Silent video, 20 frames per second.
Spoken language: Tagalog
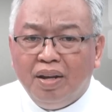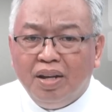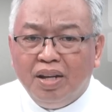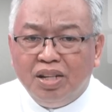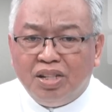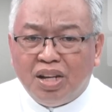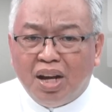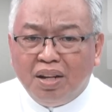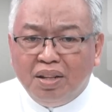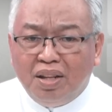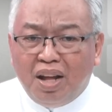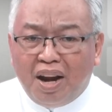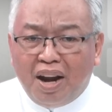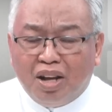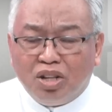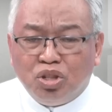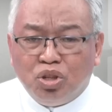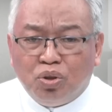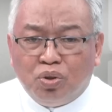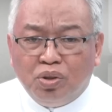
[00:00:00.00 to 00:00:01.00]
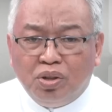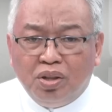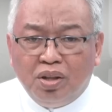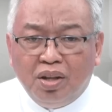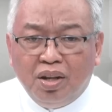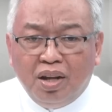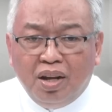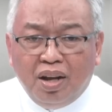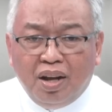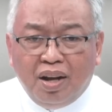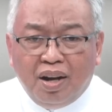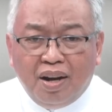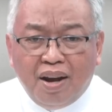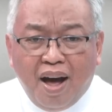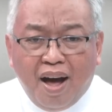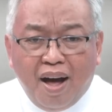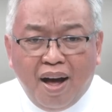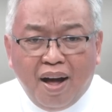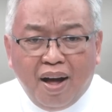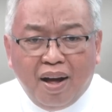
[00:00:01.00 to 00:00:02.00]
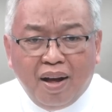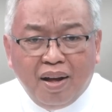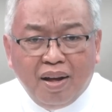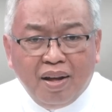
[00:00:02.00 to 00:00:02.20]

isang direksyon na